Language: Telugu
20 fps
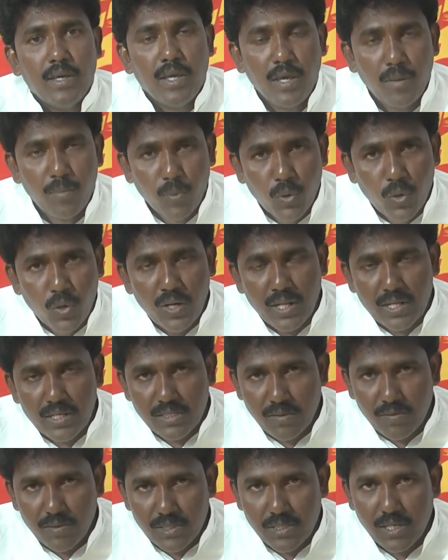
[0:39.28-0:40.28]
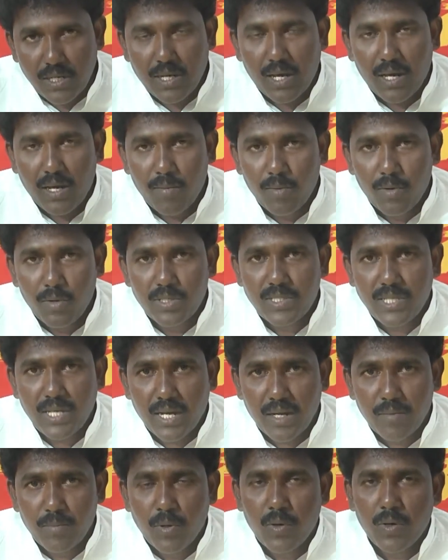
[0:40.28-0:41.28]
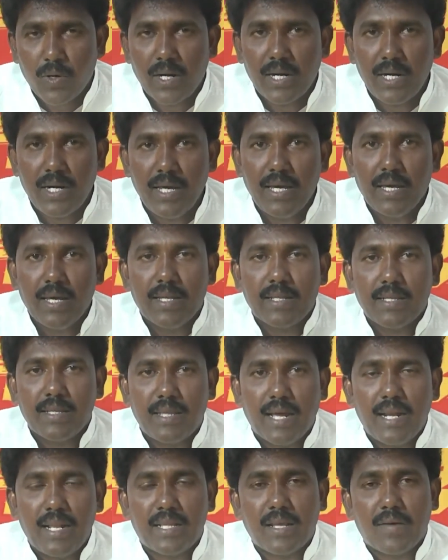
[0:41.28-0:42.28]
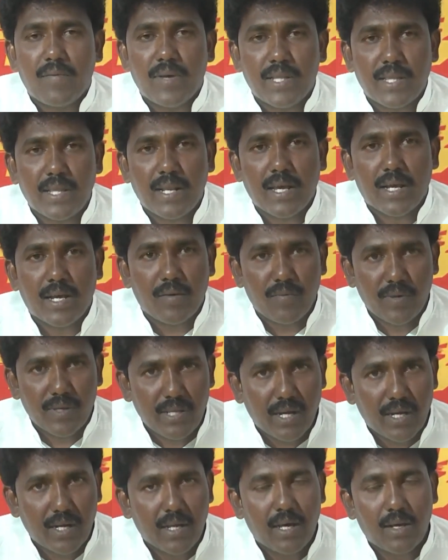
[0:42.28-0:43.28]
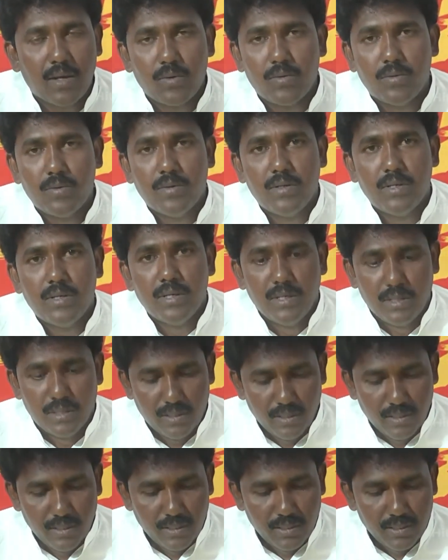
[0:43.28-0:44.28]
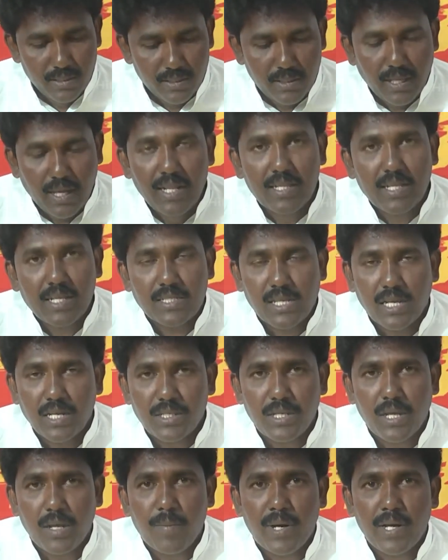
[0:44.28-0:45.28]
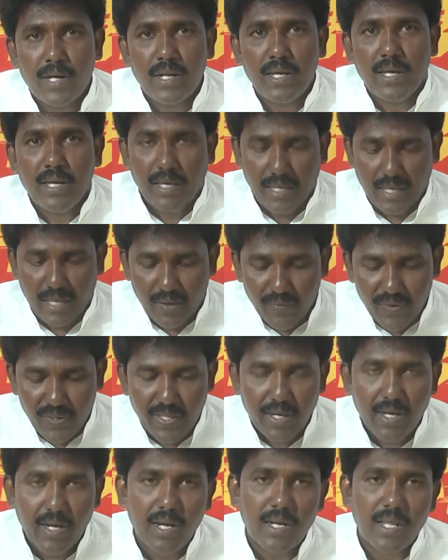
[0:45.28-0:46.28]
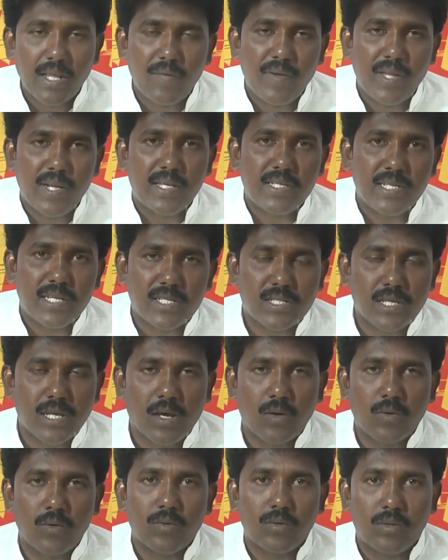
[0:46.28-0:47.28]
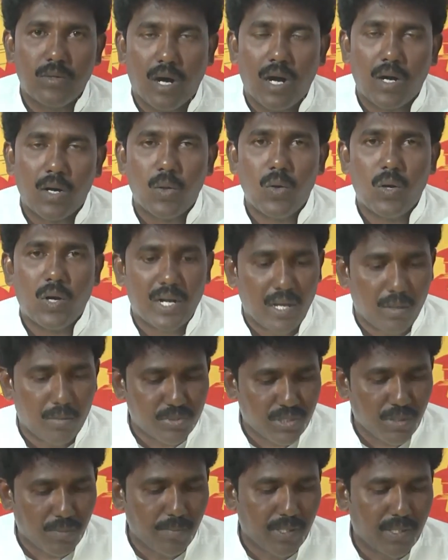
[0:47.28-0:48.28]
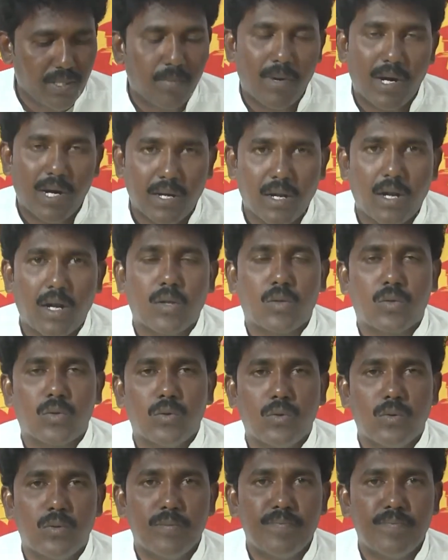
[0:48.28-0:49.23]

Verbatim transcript: ఈ మూడున్నర సంవత్సర కాలంలో జగన్మోహన్ రెడ్డి దళిత వ్యతిరేక విధానాలు దళిత సంక్షేమాన్ని ఏ విధంగా నిర్వీర్యం చేశారు దాడులు అనే అంశం మీద మాట్లాడుతూ